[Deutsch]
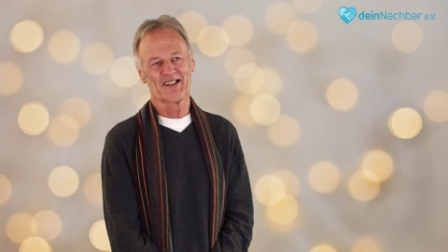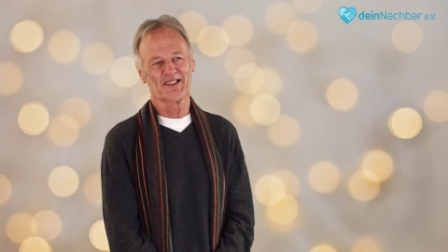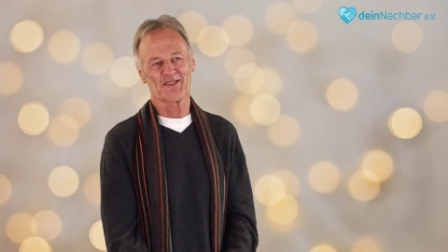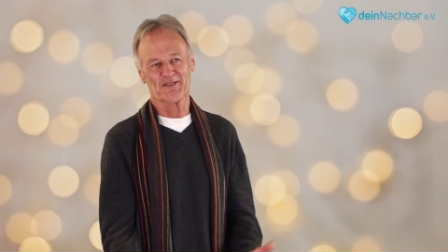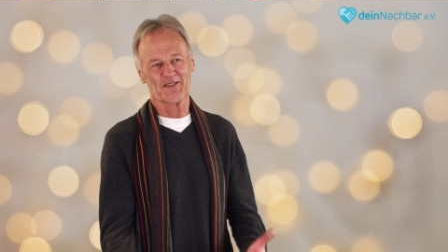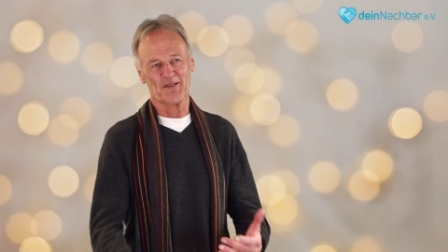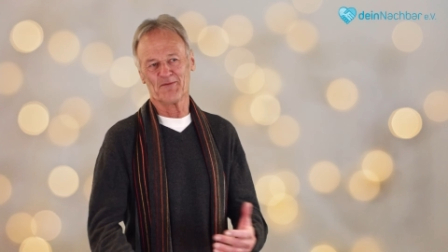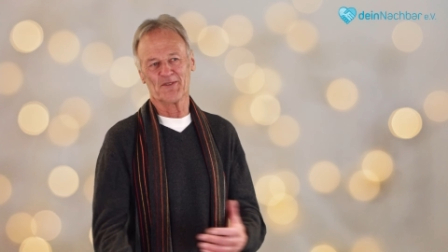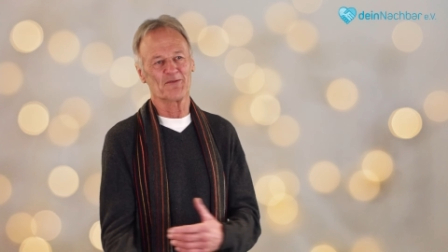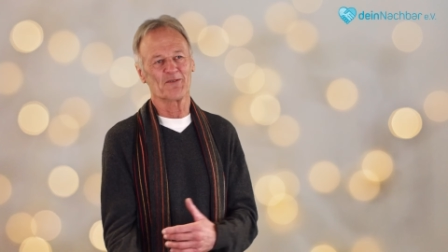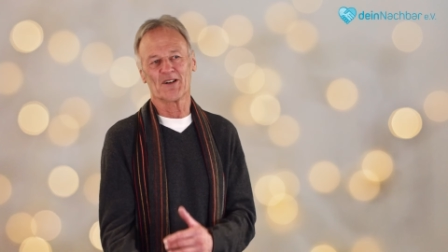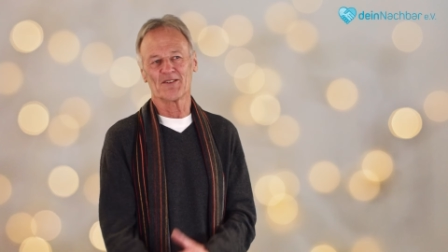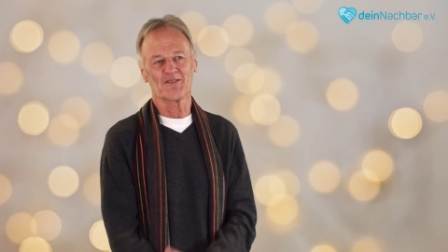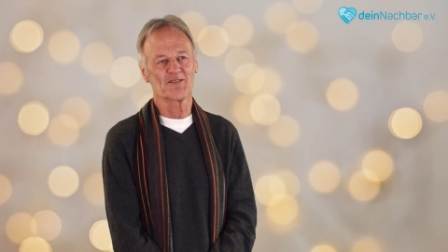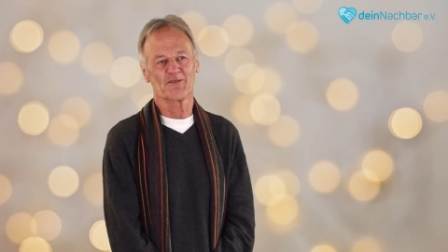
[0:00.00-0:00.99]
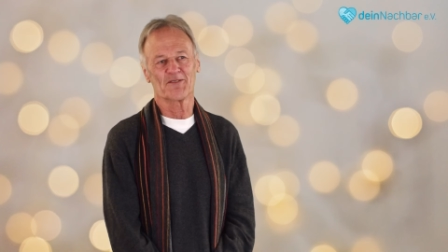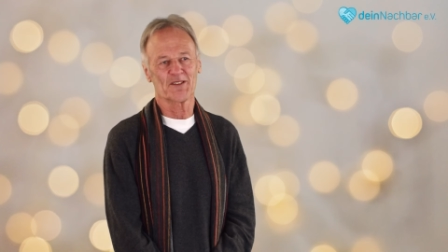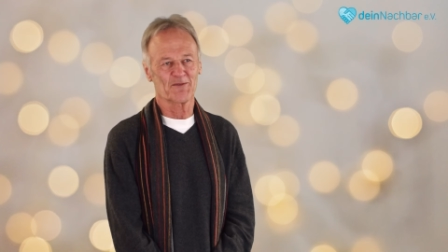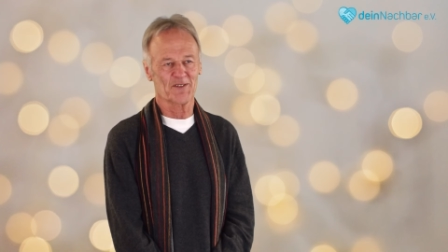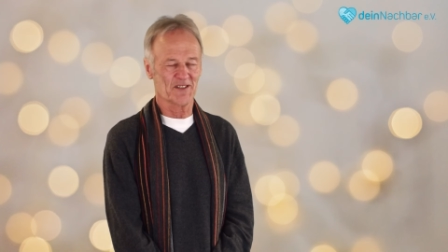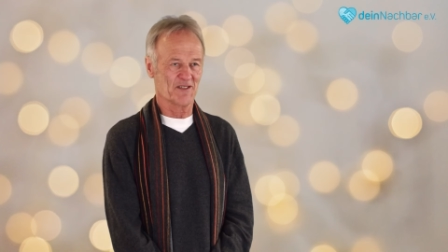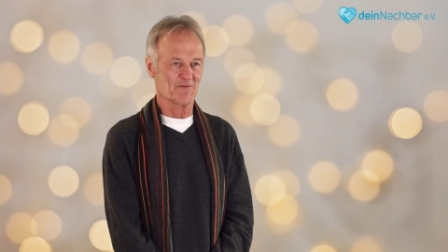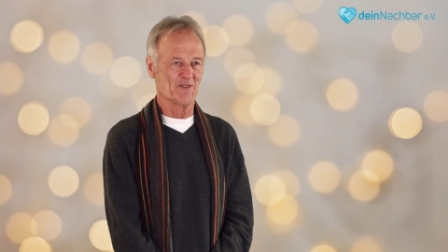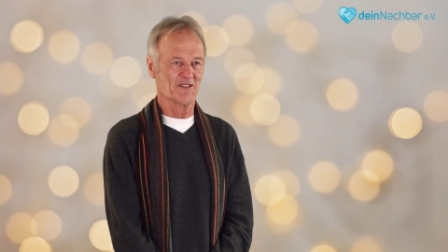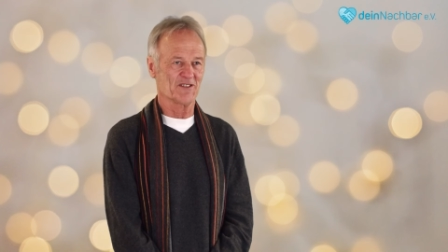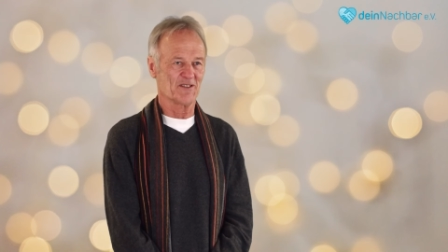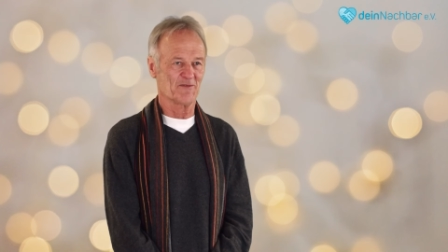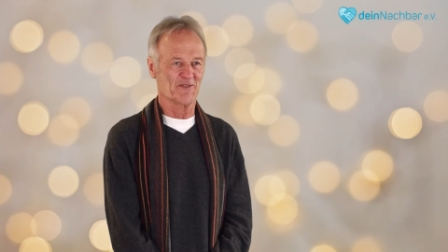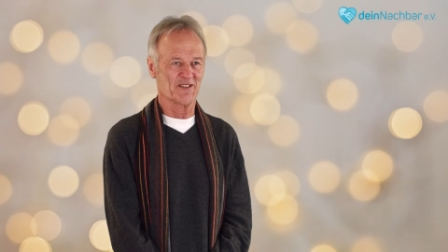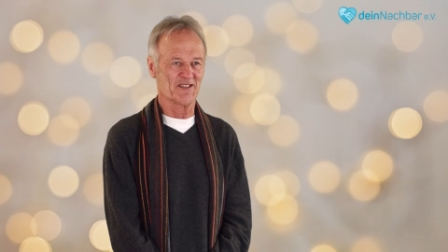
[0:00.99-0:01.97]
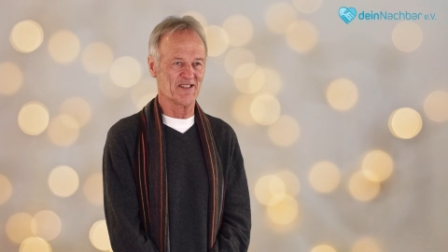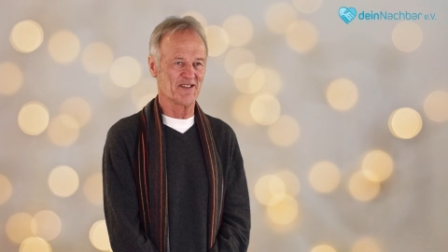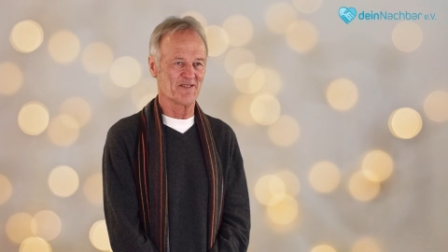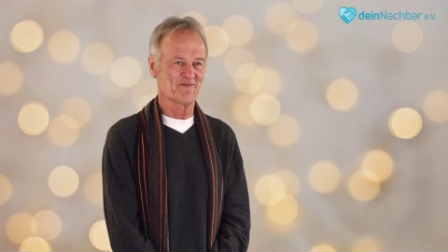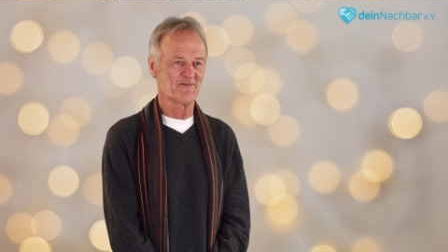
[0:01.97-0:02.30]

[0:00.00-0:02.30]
zusammen waren oder wenn ich was gemacht habe für sie.